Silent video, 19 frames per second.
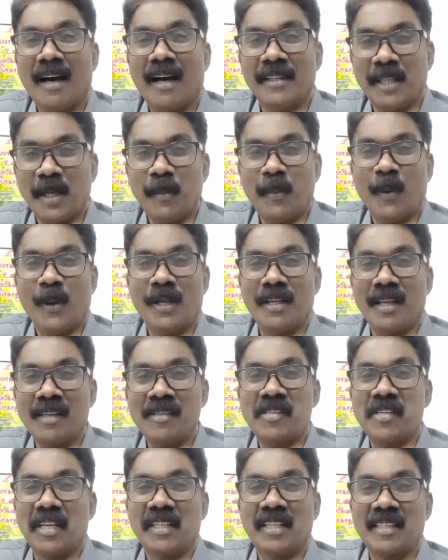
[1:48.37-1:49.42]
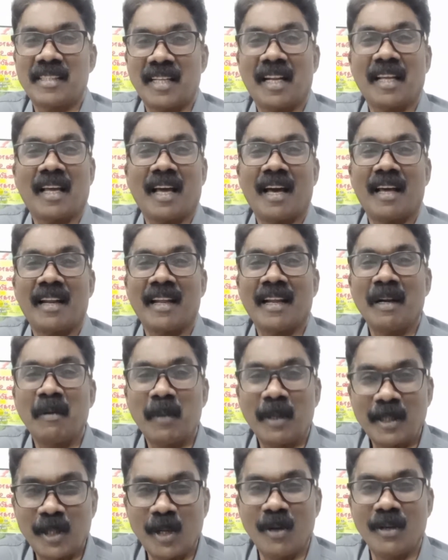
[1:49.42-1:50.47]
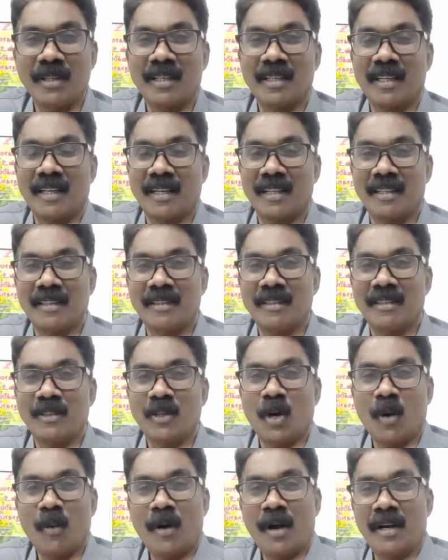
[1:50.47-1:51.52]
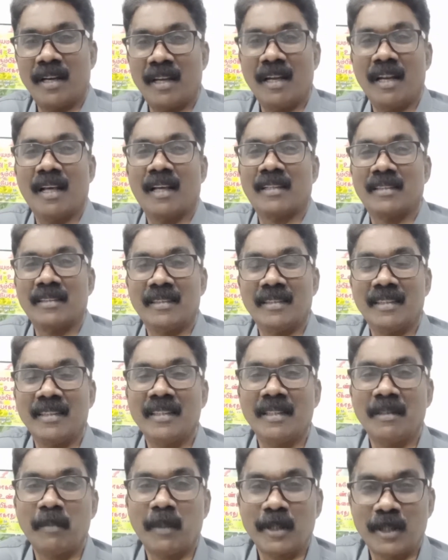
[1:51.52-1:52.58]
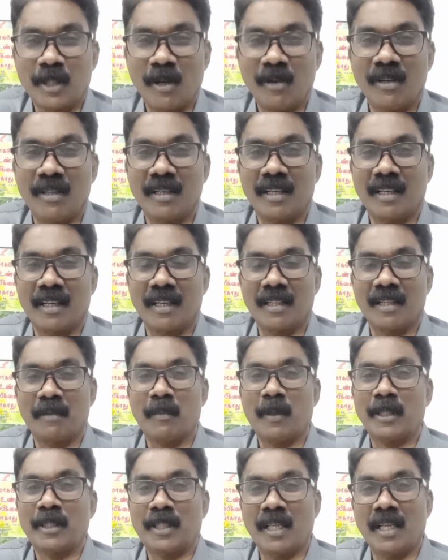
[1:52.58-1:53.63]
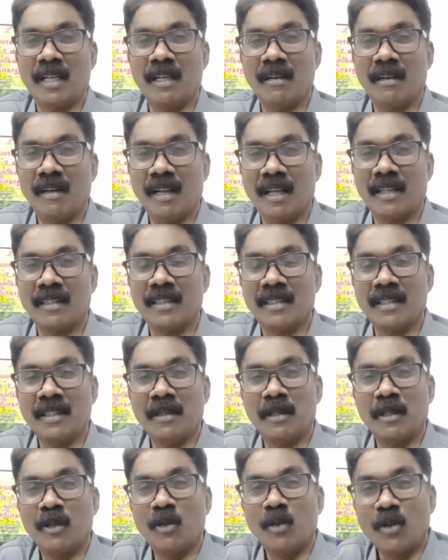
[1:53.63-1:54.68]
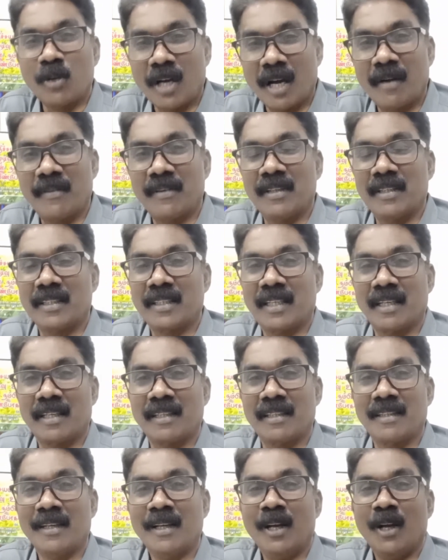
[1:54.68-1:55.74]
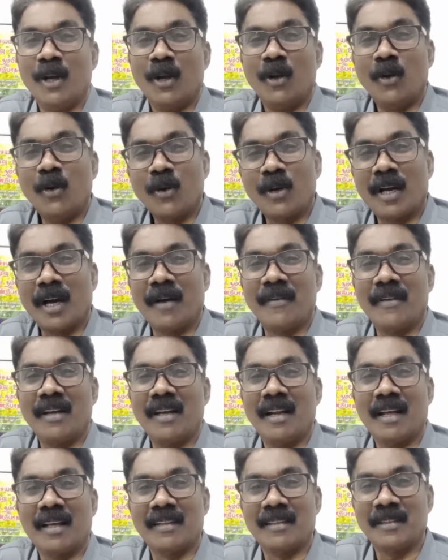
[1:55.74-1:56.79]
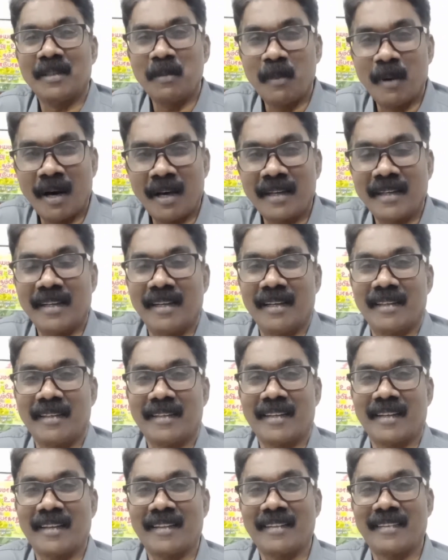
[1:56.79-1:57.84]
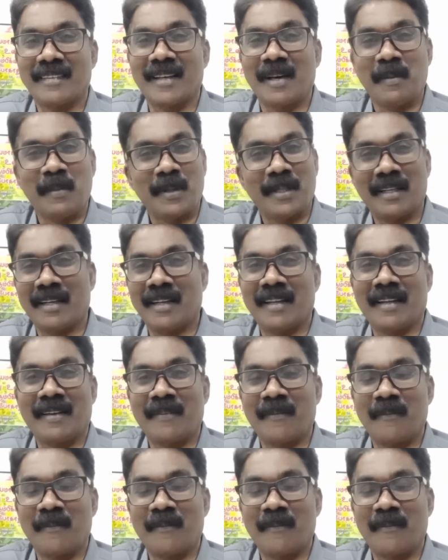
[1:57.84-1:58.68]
அதே போல் இயேசு செய்த சில காரியங்கள் மத்தியில் இருக்கிறது யோவான் இல்லாதது மத்தியில் இருக்கிறது மத்தியில் இல்லாதது லூக்காவில் இருக்கிறது லூக்காவில் இல்லாதது மார்க்கில் இருக்கிறது ஆமாம் தானே